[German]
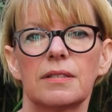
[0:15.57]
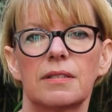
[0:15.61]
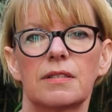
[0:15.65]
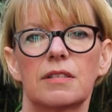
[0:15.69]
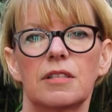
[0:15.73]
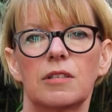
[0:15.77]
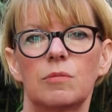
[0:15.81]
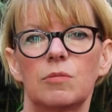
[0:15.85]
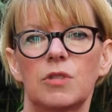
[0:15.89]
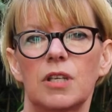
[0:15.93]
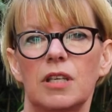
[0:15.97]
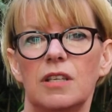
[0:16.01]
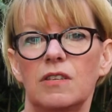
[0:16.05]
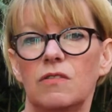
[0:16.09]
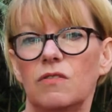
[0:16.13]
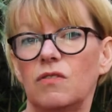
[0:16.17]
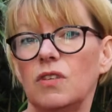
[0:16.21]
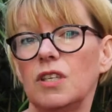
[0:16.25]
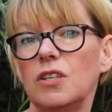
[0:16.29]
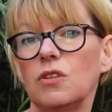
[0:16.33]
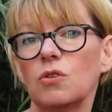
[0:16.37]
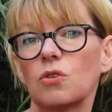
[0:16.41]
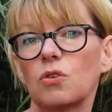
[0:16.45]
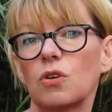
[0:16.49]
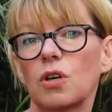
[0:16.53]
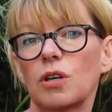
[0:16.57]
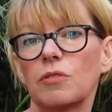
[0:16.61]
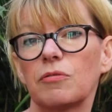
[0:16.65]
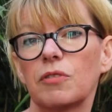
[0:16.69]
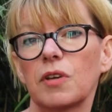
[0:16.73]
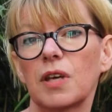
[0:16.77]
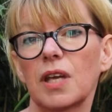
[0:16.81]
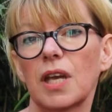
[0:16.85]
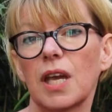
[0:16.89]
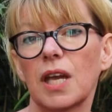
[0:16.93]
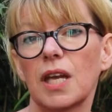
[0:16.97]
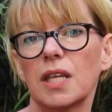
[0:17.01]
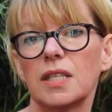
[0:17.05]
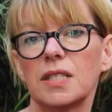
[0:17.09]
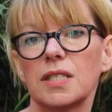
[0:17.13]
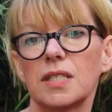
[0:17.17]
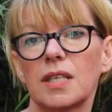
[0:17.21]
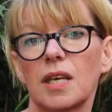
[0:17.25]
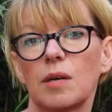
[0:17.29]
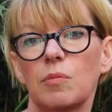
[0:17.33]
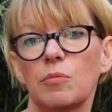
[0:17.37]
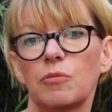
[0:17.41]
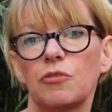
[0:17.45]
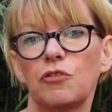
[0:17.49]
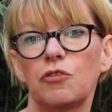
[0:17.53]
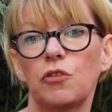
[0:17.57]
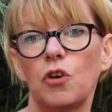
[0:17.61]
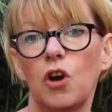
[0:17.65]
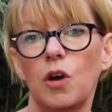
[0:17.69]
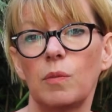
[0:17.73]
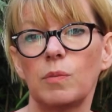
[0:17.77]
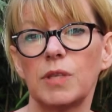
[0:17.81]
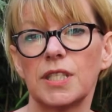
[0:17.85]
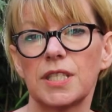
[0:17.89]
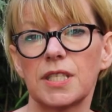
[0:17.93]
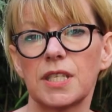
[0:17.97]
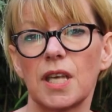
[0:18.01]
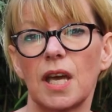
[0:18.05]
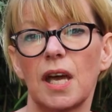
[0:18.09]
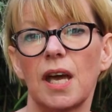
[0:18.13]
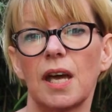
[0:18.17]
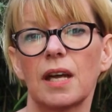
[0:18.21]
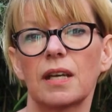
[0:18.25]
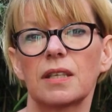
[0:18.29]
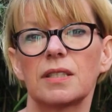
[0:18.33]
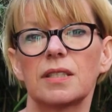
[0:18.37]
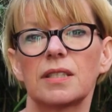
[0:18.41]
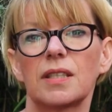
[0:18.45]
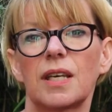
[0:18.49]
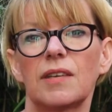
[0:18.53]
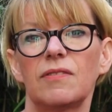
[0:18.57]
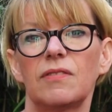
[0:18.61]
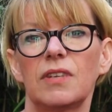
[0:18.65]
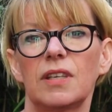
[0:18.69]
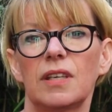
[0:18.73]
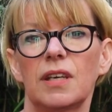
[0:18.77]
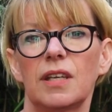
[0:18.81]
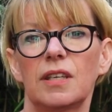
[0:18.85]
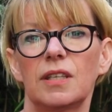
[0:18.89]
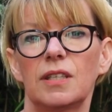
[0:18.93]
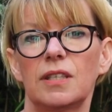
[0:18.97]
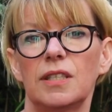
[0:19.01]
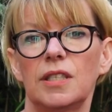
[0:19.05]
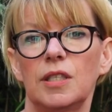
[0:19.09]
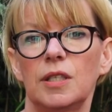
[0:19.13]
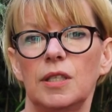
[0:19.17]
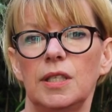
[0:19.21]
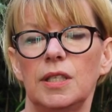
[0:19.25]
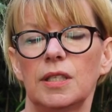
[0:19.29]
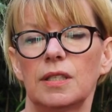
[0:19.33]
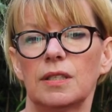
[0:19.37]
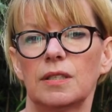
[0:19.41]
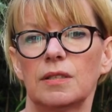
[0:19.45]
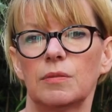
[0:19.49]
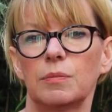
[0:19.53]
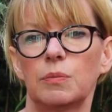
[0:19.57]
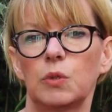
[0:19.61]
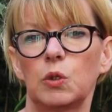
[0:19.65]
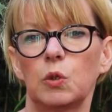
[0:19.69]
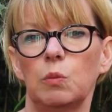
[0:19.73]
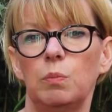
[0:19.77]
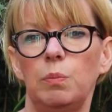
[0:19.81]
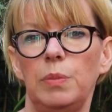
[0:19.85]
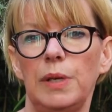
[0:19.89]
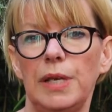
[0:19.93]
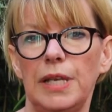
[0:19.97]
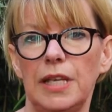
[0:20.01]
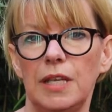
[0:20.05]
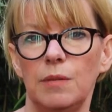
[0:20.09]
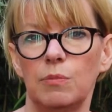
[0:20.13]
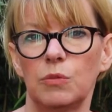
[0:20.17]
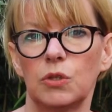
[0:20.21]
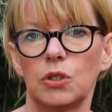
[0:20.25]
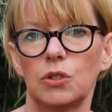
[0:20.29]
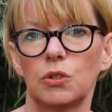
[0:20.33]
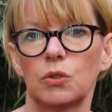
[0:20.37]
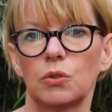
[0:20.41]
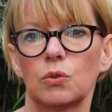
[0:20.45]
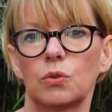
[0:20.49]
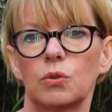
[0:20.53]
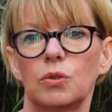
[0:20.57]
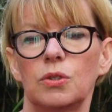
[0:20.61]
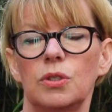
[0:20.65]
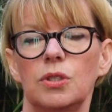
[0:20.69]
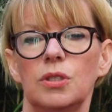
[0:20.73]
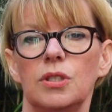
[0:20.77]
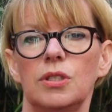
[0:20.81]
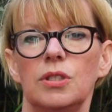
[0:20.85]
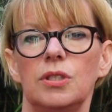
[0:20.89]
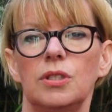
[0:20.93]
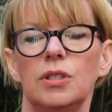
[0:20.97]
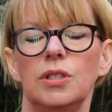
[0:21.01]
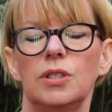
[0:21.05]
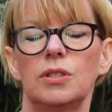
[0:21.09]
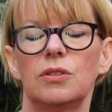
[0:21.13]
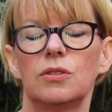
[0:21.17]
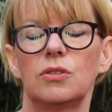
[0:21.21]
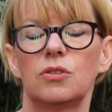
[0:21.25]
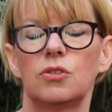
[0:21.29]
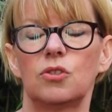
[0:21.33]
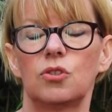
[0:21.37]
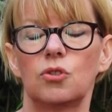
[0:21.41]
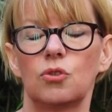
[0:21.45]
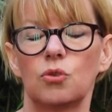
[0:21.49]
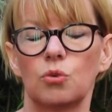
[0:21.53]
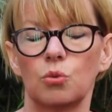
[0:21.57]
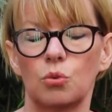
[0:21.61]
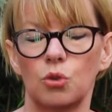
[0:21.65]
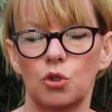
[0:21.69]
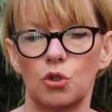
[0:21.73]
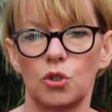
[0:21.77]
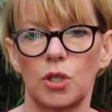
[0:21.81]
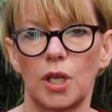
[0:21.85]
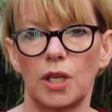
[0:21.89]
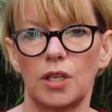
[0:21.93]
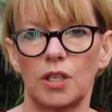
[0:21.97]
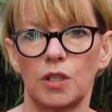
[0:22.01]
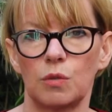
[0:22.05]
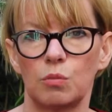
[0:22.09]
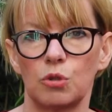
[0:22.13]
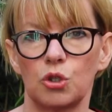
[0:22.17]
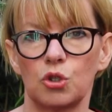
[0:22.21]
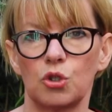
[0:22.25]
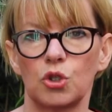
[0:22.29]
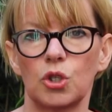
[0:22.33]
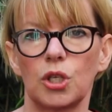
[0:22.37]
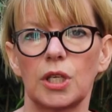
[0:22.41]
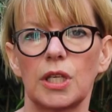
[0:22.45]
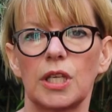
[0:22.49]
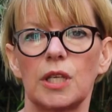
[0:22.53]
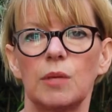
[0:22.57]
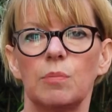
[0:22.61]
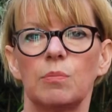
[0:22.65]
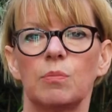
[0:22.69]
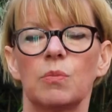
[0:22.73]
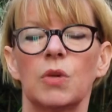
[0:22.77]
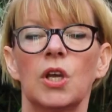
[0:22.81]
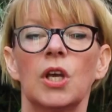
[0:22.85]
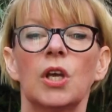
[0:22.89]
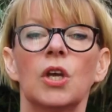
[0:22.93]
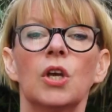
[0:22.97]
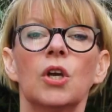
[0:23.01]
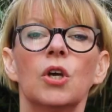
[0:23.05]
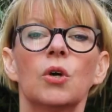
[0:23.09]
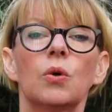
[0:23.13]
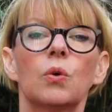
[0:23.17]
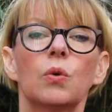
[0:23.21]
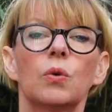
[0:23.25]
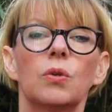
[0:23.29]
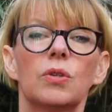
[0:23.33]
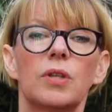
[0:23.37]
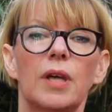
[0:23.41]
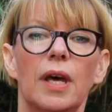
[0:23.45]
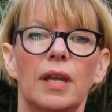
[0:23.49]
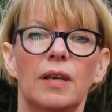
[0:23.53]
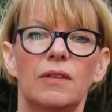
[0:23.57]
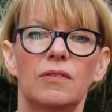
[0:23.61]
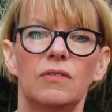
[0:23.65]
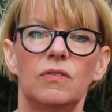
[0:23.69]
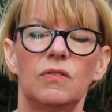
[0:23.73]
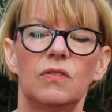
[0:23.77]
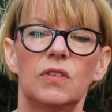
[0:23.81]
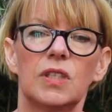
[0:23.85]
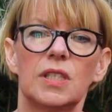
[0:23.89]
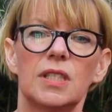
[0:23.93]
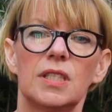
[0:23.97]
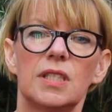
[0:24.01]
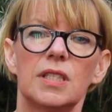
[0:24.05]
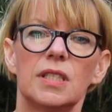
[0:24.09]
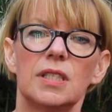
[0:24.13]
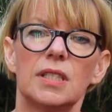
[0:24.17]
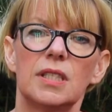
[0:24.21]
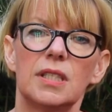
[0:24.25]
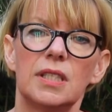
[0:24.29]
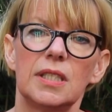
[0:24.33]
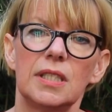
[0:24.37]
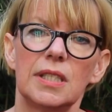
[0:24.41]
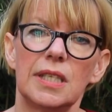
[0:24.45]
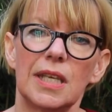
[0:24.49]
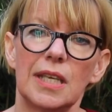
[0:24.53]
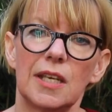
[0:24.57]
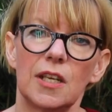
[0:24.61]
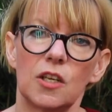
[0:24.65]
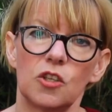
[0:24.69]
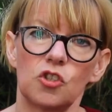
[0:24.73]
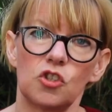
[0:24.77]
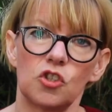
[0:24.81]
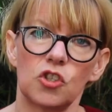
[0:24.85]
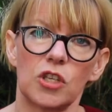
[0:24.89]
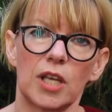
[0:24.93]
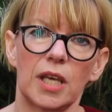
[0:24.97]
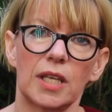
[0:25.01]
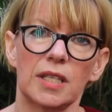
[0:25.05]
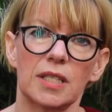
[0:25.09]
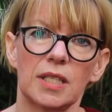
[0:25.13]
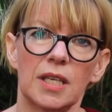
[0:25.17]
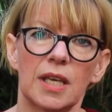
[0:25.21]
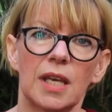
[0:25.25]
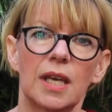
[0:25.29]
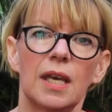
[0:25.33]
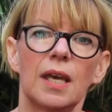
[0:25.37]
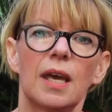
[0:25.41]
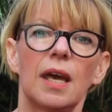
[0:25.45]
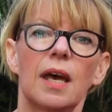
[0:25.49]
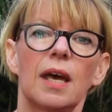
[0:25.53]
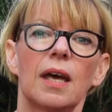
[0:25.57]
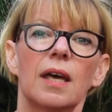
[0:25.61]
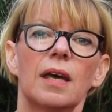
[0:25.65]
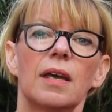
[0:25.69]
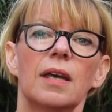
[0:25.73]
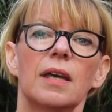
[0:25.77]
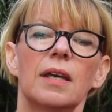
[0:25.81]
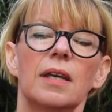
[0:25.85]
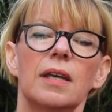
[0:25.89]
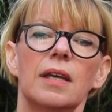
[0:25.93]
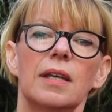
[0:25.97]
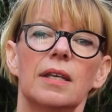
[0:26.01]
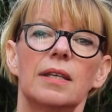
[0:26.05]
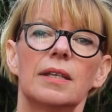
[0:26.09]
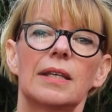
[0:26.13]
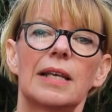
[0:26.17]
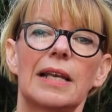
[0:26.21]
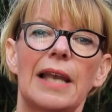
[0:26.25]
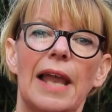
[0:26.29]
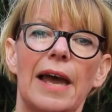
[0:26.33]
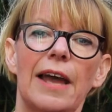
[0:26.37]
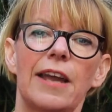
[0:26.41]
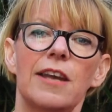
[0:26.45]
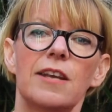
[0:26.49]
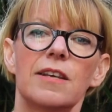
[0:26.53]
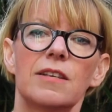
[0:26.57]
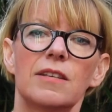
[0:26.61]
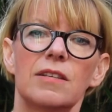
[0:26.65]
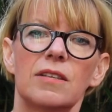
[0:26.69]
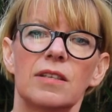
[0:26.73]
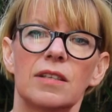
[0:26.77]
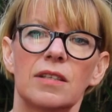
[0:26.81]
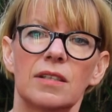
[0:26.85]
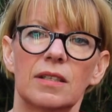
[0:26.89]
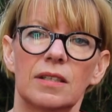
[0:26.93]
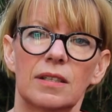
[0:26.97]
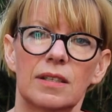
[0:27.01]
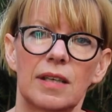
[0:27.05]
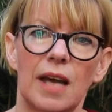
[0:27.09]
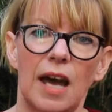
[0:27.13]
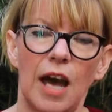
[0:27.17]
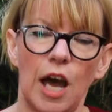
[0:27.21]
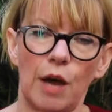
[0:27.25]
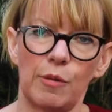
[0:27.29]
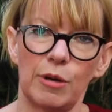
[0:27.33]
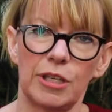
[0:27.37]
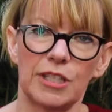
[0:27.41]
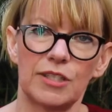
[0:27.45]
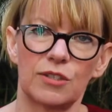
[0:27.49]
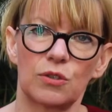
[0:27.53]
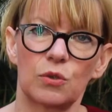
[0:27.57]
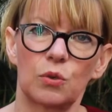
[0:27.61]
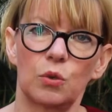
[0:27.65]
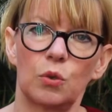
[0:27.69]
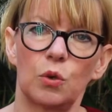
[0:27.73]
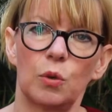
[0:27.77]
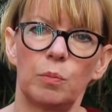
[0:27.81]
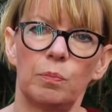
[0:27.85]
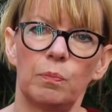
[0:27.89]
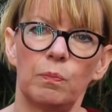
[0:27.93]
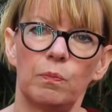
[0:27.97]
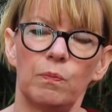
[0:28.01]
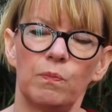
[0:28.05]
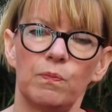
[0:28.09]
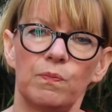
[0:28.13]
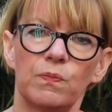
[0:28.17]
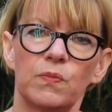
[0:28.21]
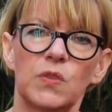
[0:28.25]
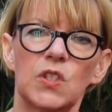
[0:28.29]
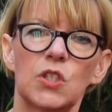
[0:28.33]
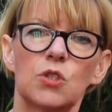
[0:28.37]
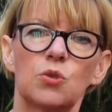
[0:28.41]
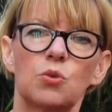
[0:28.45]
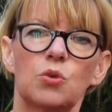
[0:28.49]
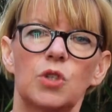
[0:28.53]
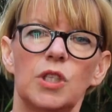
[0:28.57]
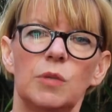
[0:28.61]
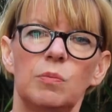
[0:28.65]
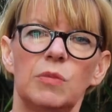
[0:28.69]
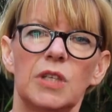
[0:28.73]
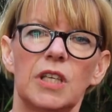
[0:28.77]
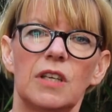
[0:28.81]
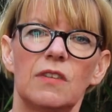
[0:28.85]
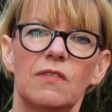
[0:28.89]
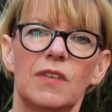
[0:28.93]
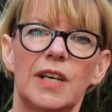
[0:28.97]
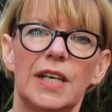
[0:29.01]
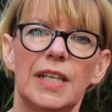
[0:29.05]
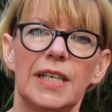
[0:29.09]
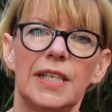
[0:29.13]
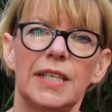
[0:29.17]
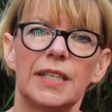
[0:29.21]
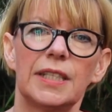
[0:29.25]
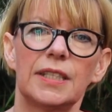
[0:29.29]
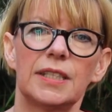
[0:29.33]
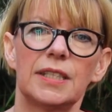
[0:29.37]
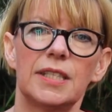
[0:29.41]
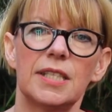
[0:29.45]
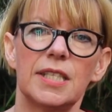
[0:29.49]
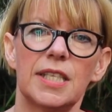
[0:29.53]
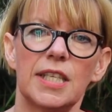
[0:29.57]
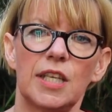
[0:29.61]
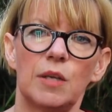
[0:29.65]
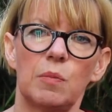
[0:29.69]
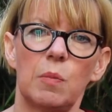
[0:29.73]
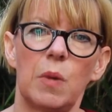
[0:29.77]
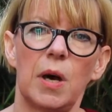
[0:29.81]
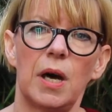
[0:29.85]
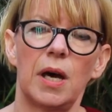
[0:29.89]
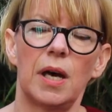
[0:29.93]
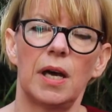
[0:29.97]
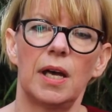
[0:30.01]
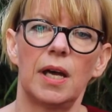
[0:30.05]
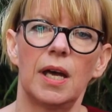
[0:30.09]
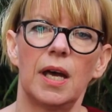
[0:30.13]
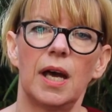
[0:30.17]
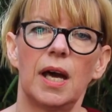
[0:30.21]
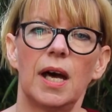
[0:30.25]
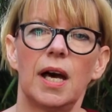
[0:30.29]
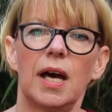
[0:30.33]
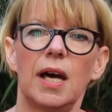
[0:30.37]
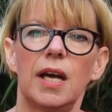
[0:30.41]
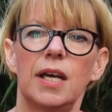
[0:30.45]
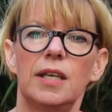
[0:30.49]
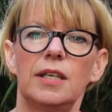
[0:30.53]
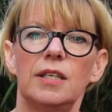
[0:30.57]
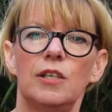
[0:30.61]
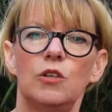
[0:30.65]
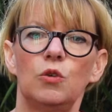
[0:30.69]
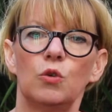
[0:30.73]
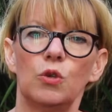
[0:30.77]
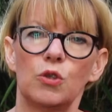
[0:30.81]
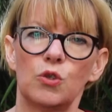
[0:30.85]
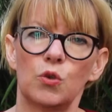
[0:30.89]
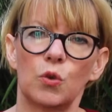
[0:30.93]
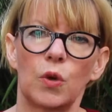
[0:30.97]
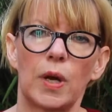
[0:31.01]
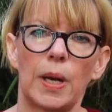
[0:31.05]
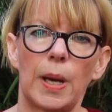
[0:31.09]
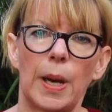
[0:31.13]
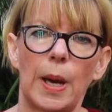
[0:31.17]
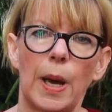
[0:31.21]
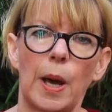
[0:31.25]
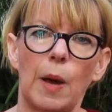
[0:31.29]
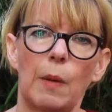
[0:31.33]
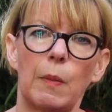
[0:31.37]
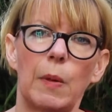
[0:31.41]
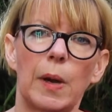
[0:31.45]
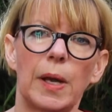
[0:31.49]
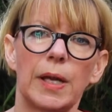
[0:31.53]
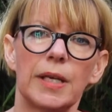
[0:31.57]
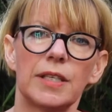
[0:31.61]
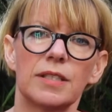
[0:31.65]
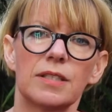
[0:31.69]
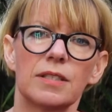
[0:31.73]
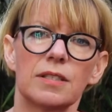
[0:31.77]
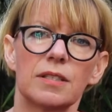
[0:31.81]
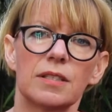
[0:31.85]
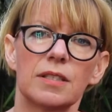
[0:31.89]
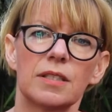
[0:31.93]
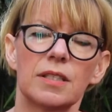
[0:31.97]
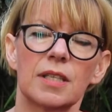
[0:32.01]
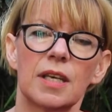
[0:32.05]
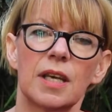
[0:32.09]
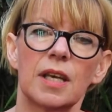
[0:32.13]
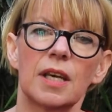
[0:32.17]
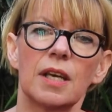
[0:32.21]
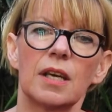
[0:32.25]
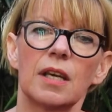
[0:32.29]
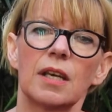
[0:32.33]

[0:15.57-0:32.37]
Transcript: Es gibt eine Videokonferenz am Vormittag, da werden die Probleme und die Zustände beschrieben und dann wird in jeder Stadt in kleinen Arbeitsgruppen zu dem jeweiligen Thema eine Lösung erarbeitet.